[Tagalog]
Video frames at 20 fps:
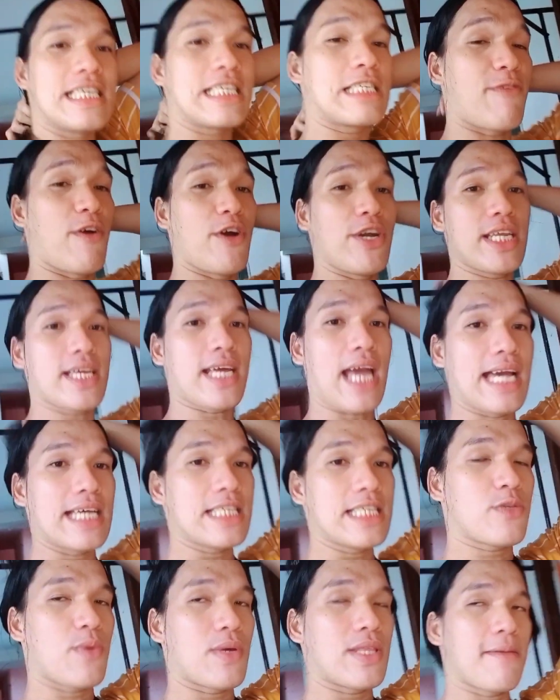6:40
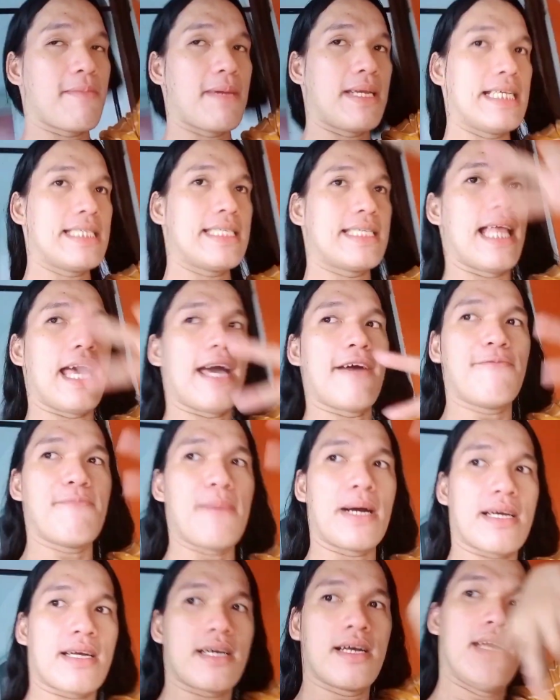guys, 20 minutes left
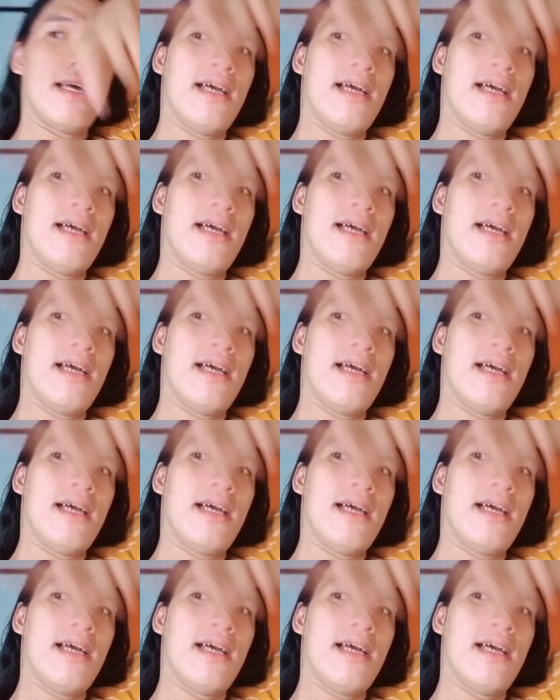mag